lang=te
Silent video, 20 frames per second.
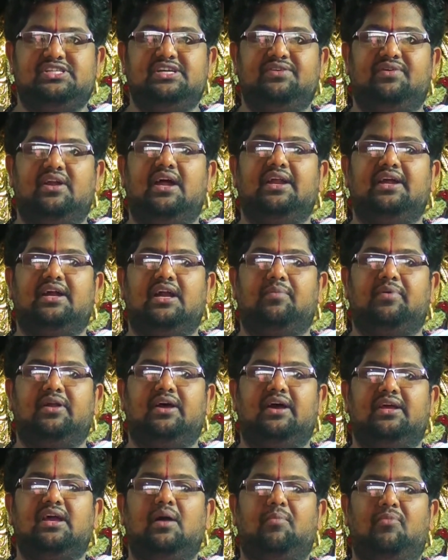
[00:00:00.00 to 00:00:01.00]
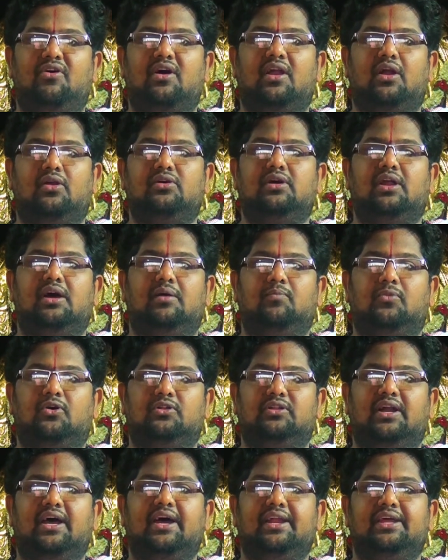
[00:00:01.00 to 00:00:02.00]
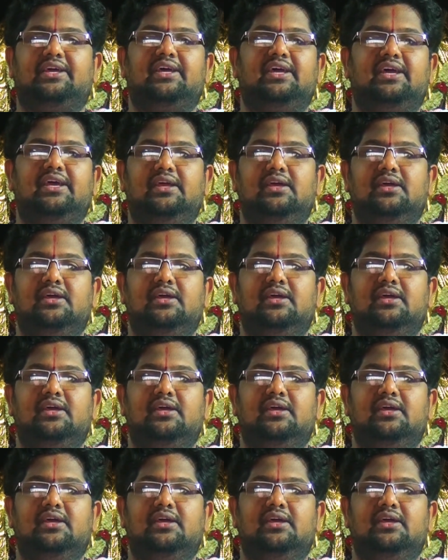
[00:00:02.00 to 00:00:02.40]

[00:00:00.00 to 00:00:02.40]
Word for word: జీవనాన్ని గడపడానికి అమ్మవారి అనుగ్రహం పొందడానికి